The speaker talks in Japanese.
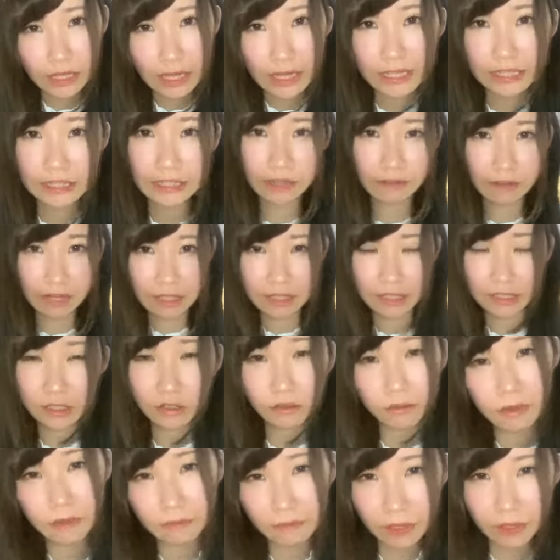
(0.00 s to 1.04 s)
明日は違
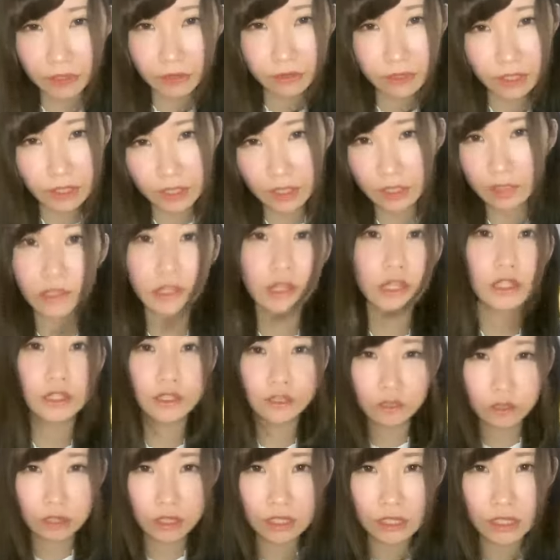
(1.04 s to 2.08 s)
うメンバーとかになったりす
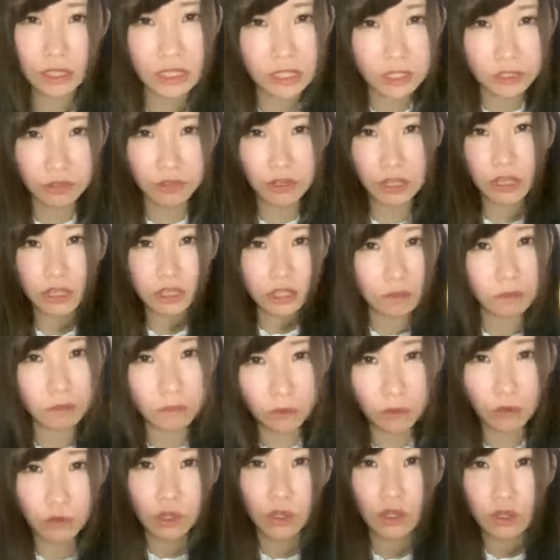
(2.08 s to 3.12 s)
るのでぜひ初見さん
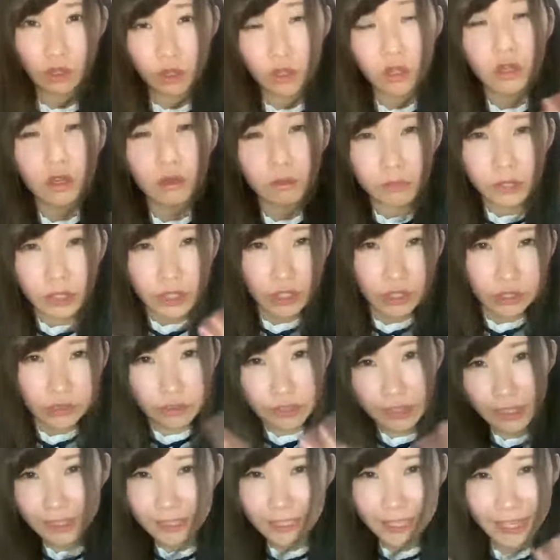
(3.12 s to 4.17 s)
も見てて
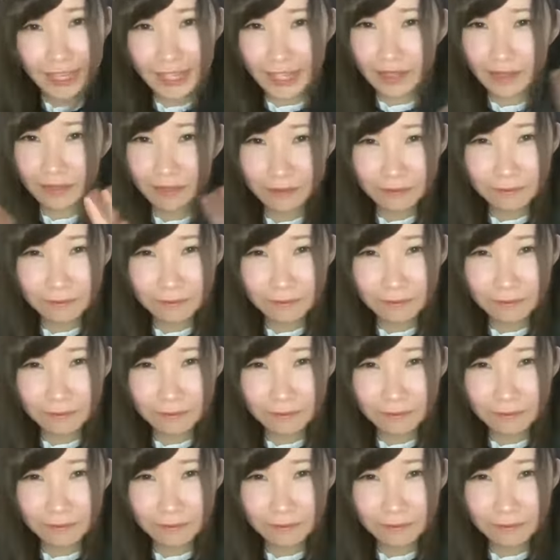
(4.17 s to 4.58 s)
ください